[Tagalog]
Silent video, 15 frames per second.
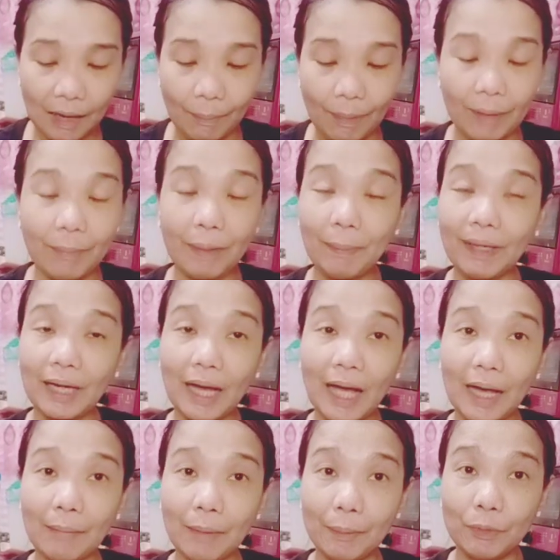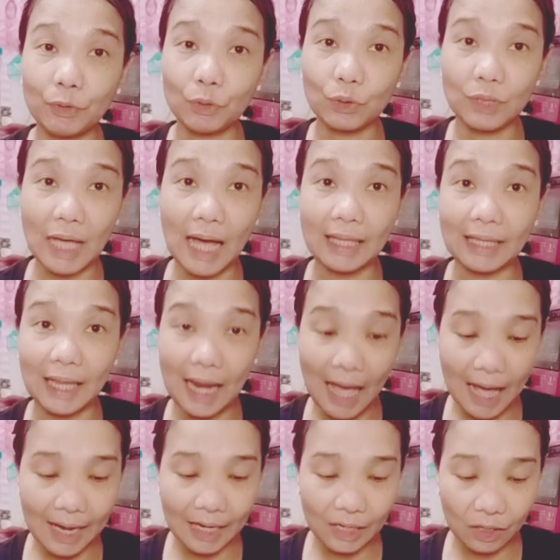Or may pagkakaiba po to sa
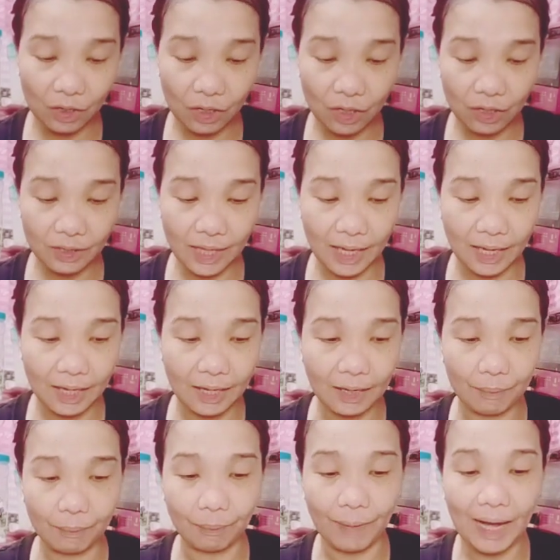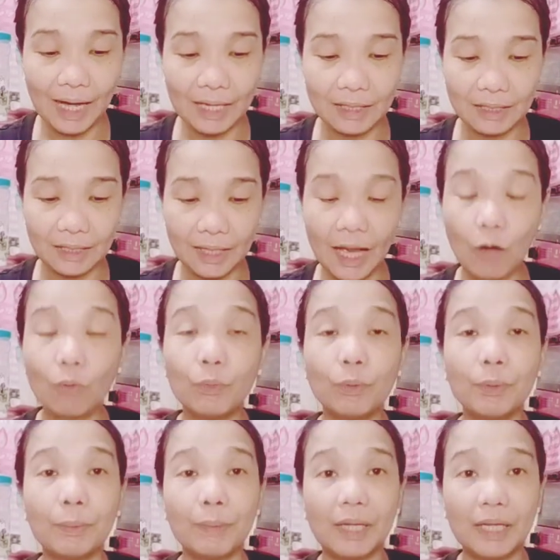Adeline, no, na mask. Kaya ako
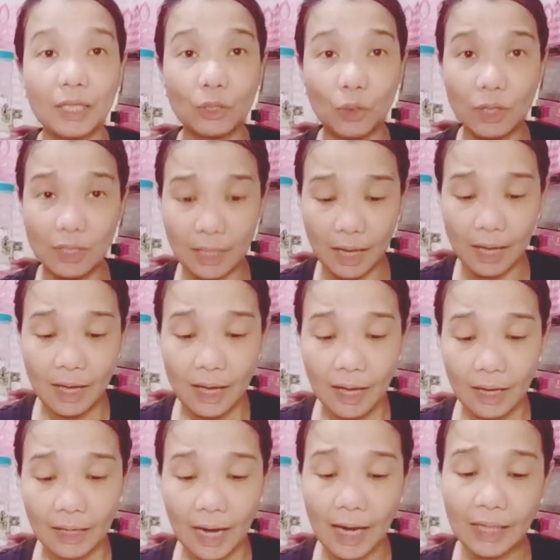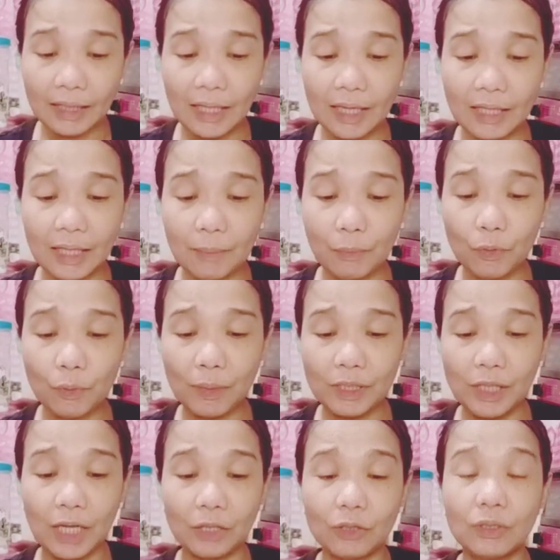bumibili nito kasi kahit na hindi po
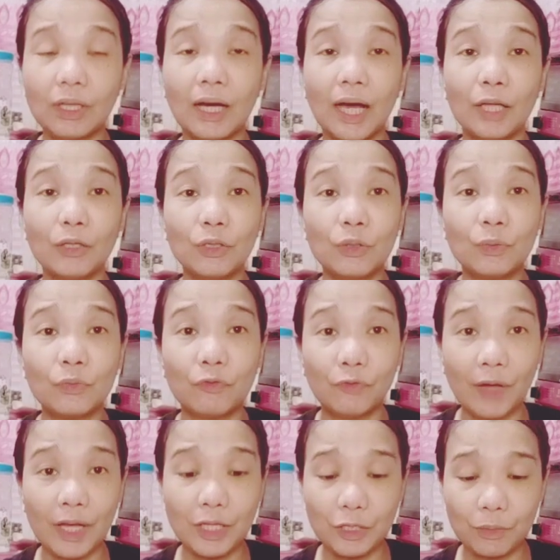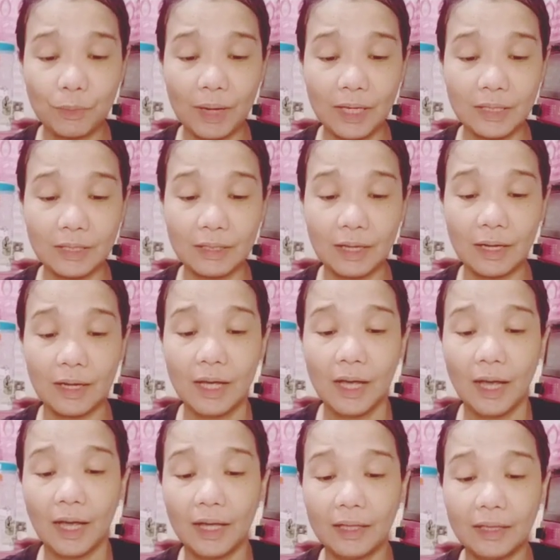masyado ng ano yung face mask na
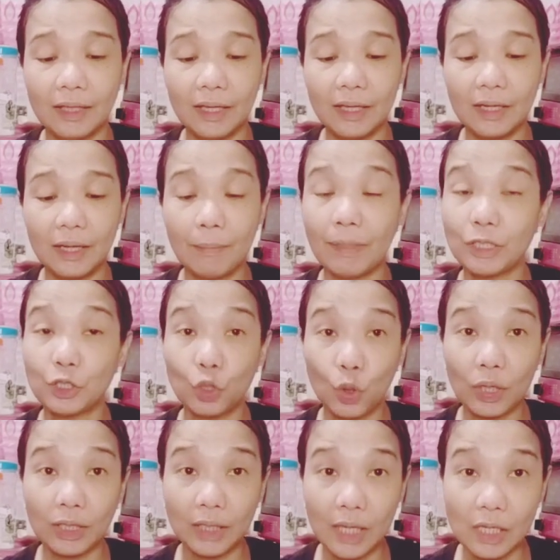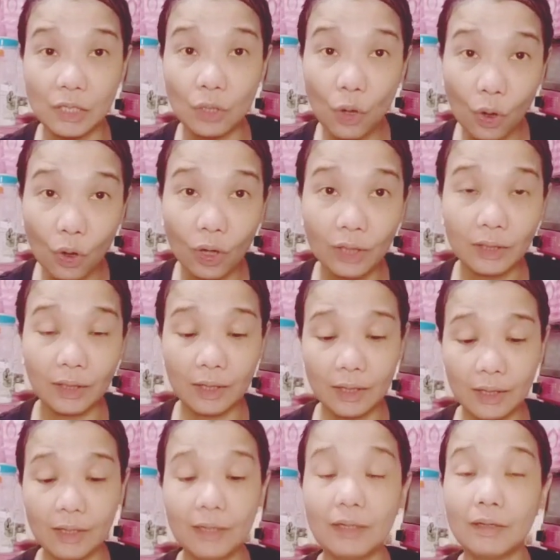hindi na majority isuot,
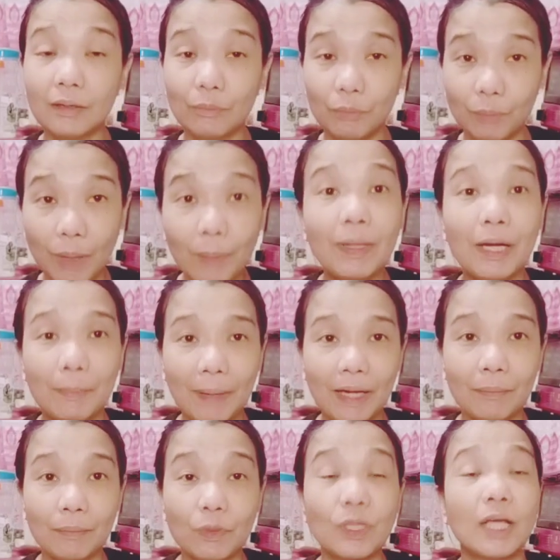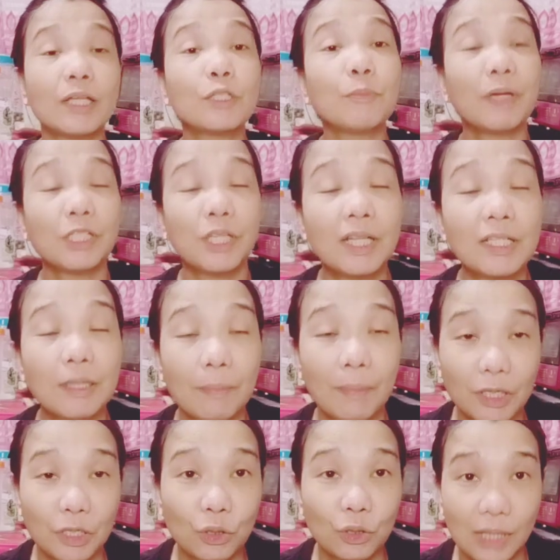eh, mabili pa rin po, especially sa
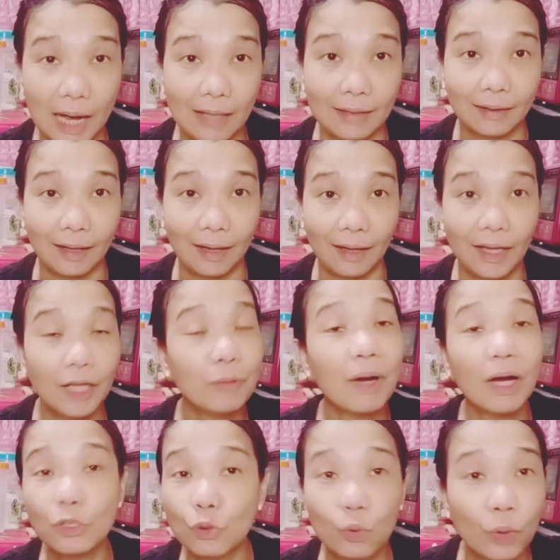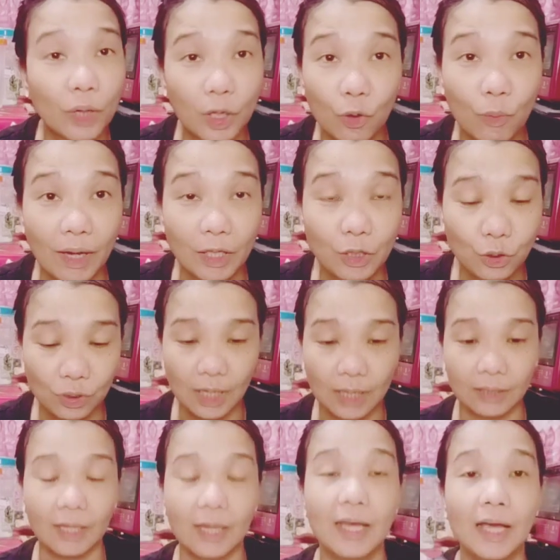mga estudyante. Yan yung mga suki ko, mga estudyante.